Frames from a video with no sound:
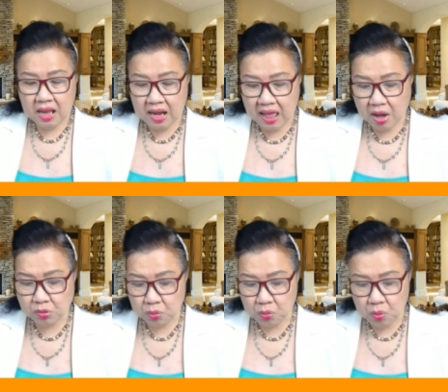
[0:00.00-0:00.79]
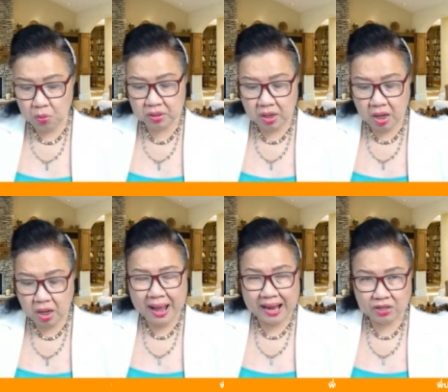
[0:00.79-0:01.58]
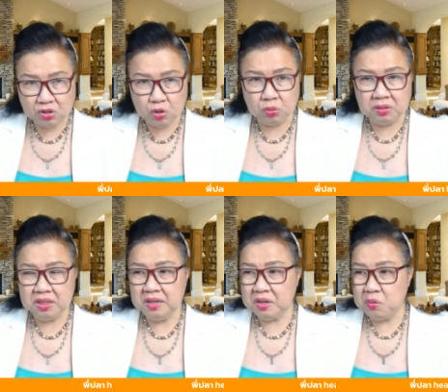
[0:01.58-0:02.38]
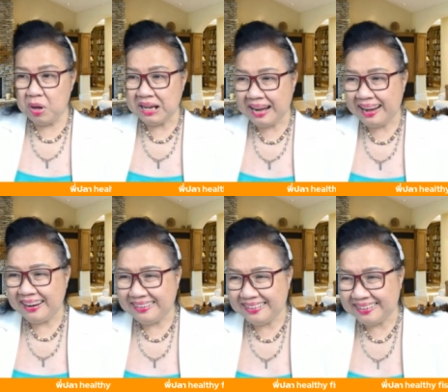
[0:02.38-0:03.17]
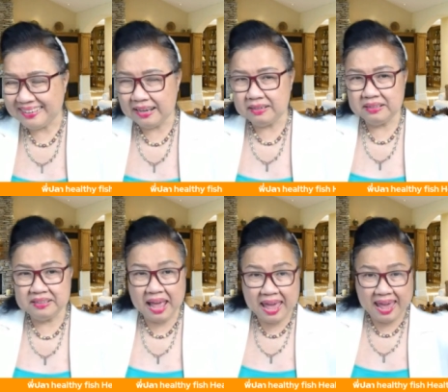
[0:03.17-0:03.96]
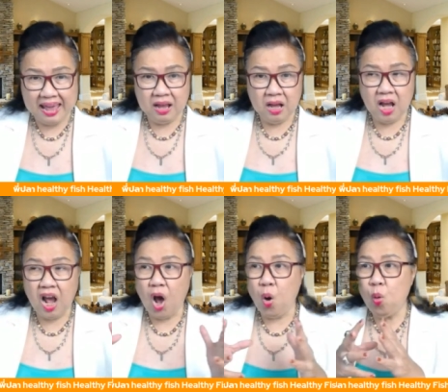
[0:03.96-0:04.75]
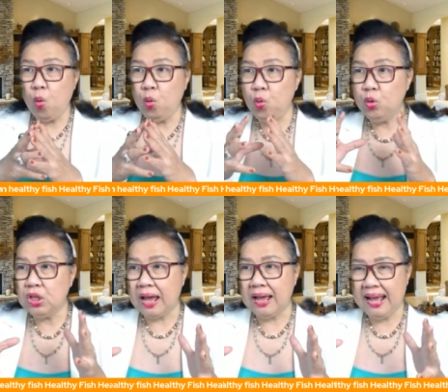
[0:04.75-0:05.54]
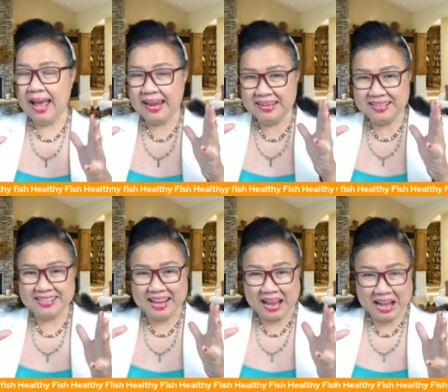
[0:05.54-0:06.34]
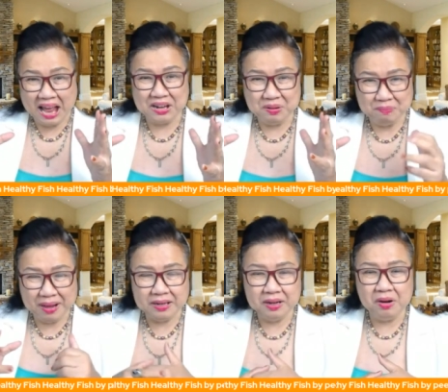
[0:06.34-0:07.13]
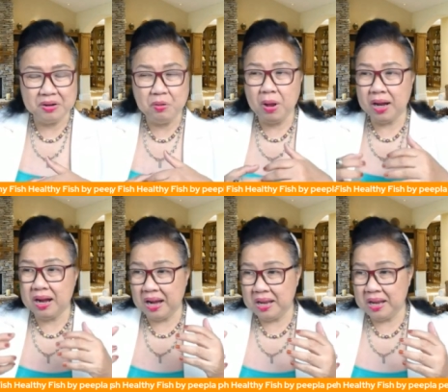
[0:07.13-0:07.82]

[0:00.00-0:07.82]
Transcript: แล้วทุกคนก็ผ่านจุดที่เรียกว่าเคร่งเครียดแต่ เขารู้จักการที่จะจัดการกับมันเขาเรียกว่าใคร